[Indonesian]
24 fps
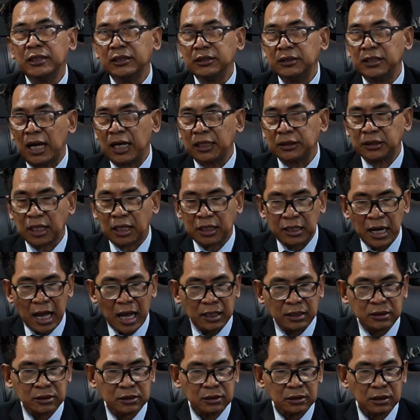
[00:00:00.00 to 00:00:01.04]
yang
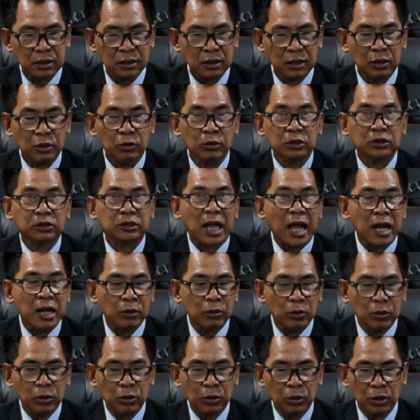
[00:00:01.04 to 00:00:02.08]
cerdas,
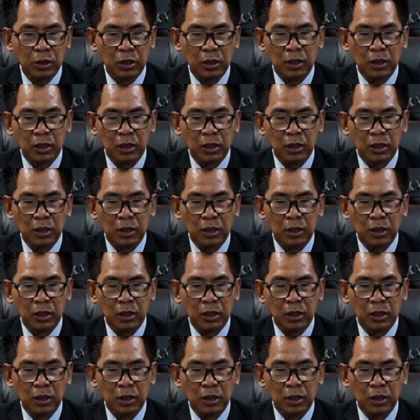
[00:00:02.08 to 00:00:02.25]
tangguh,